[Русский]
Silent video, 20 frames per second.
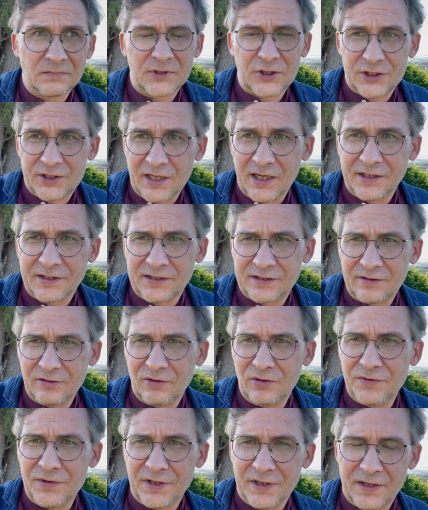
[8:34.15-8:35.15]

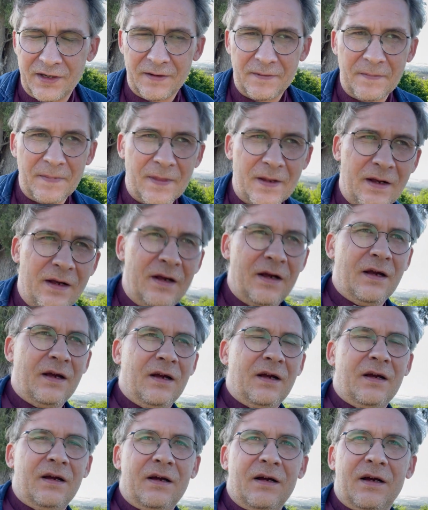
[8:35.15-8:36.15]
XVI э, века.
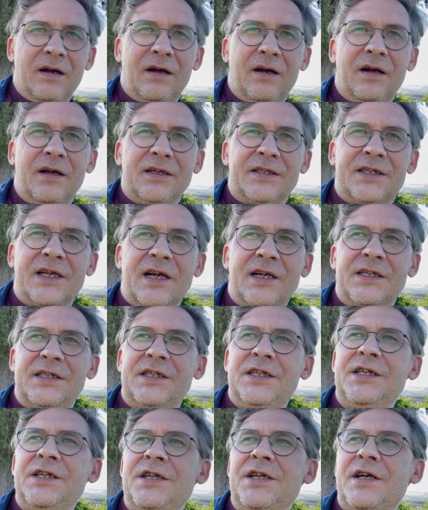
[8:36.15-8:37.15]
Э,
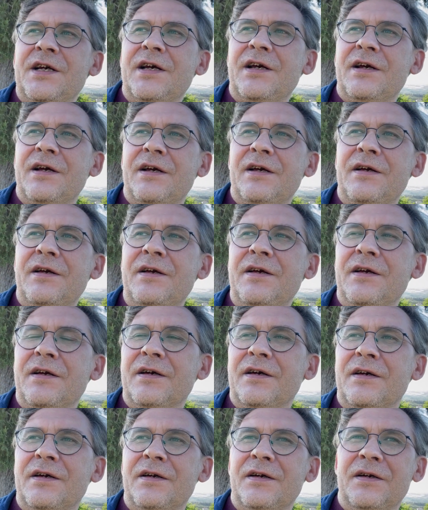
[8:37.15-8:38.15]
Сардиния
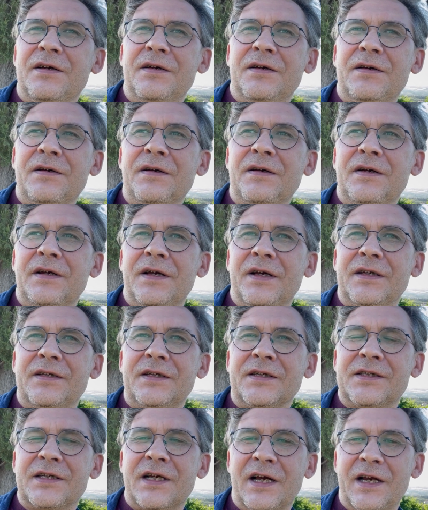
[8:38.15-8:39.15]
э,
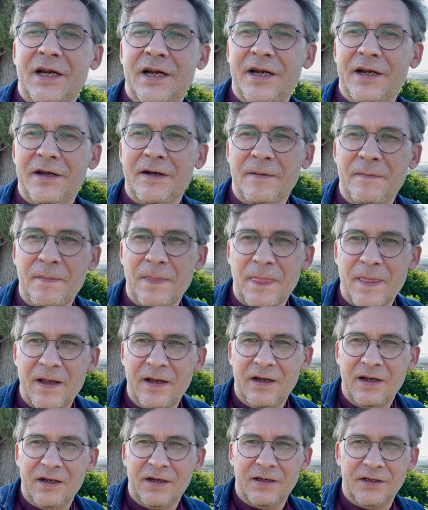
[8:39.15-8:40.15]
это скорее
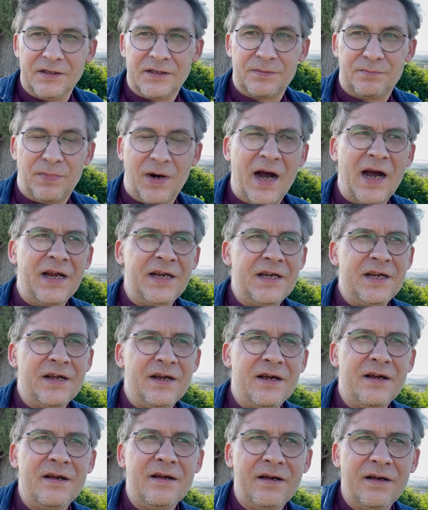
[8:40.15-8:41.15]

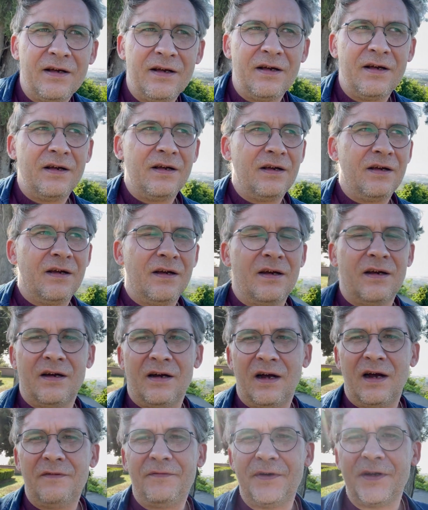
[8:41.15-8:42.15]
Испания,
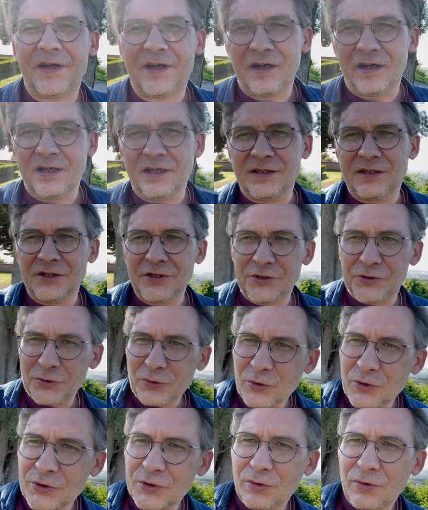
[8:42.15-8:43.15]
Африка это
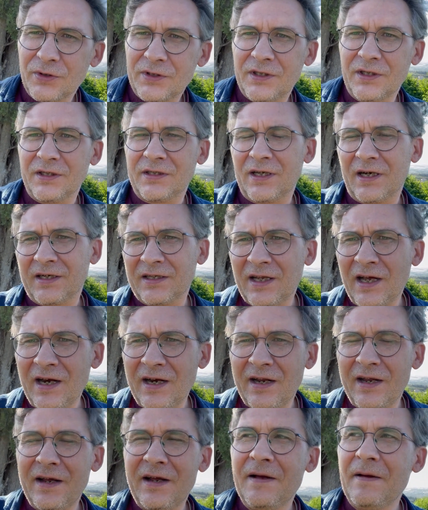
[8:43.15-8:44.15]
еще что-то и так
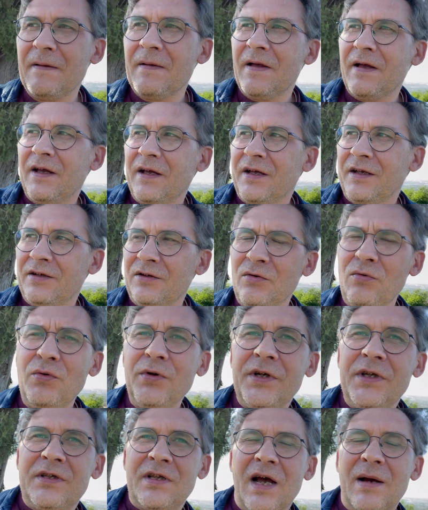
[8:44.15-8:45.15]
далее. Ну
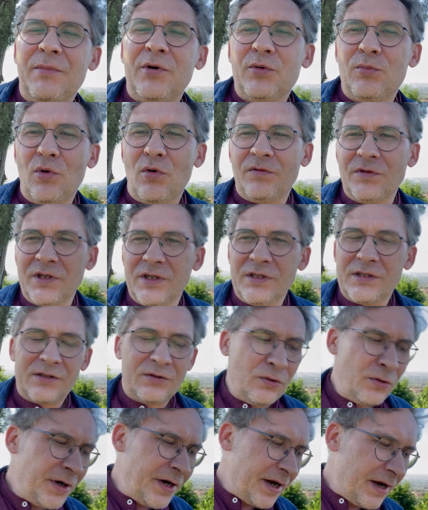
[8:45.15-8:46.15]
и там любовная
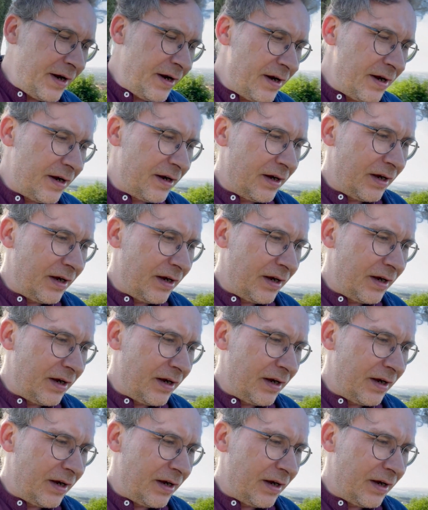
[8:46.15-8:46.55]
история.